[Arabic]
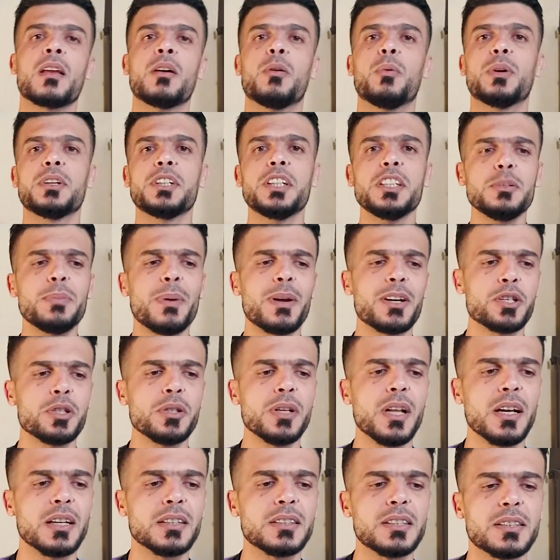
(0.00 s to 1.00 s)
وضع
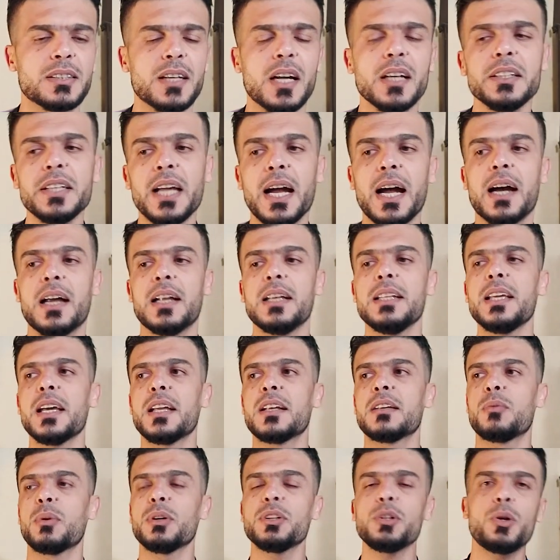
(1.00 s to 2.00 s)
برشلونة الاقتصادي حاليا
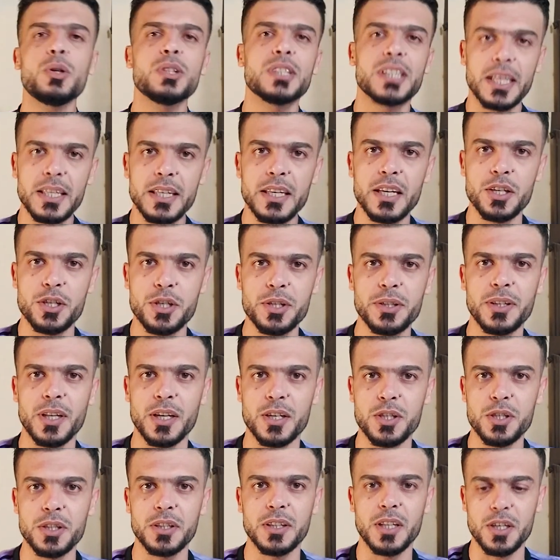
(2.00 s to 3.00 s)
وضعه سيء جدا
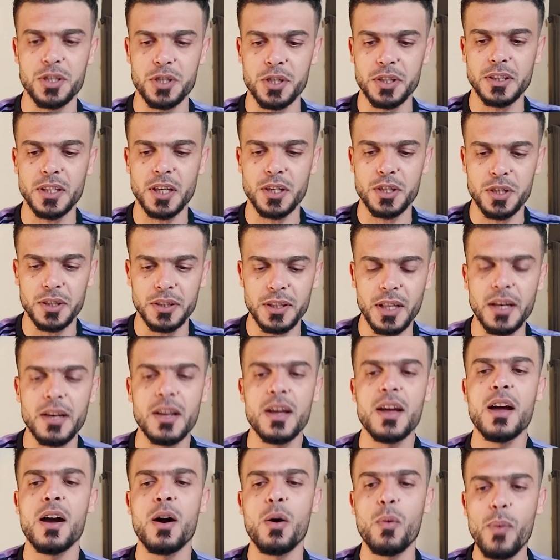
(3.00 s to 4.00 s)
جدا جدا جدا
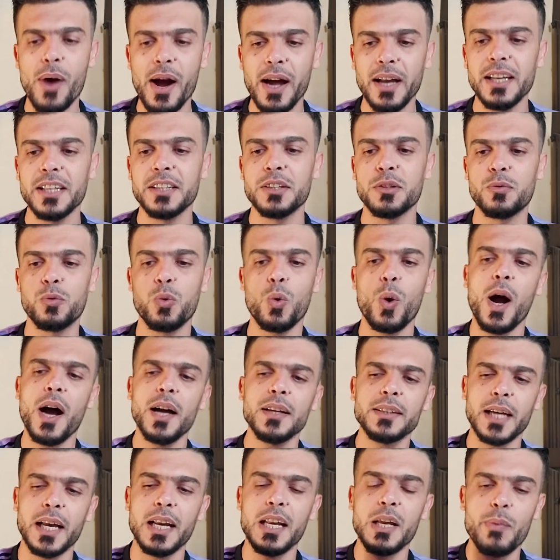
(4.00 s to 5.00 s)
وعليه
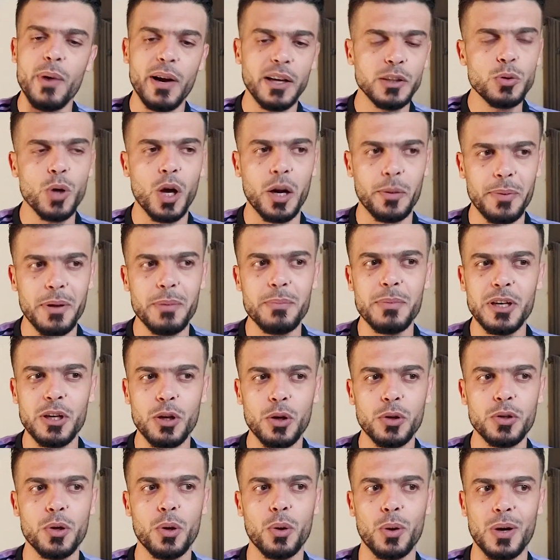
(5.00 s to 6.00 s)
دفعات عليه 41
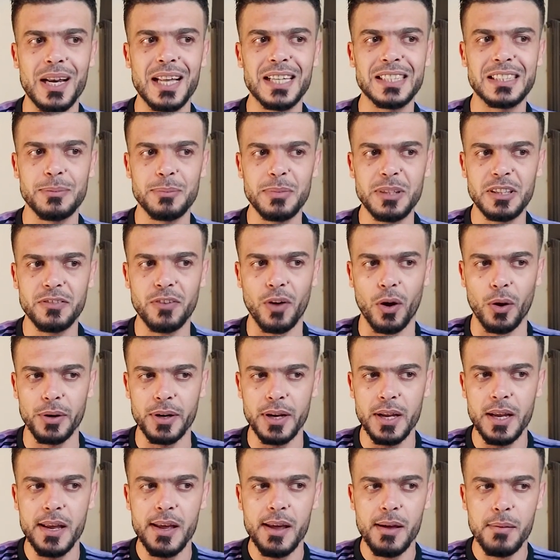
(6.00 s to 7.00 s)
مليون يورو لازم يدفعون
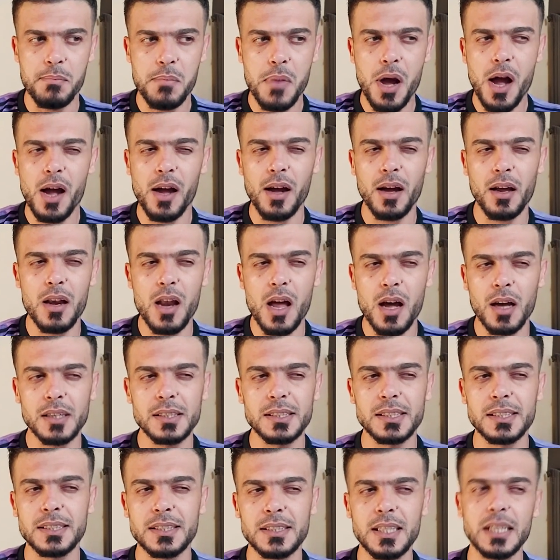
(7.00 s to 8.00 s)
مع اغلاق
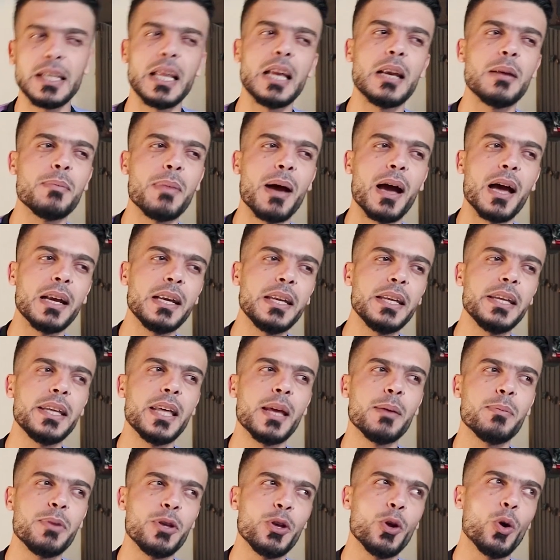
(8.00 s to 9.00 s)
السنة
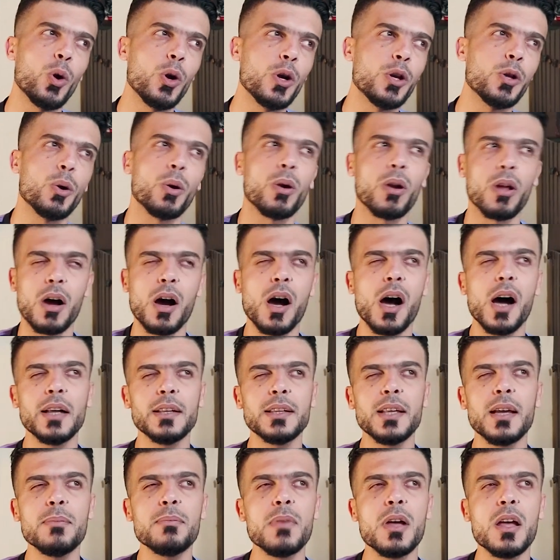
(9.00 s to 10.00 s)
المالية بيوليو
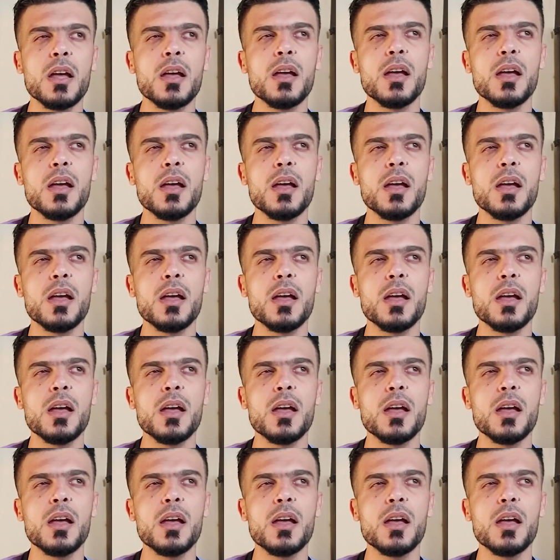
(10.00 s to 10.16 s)
القادم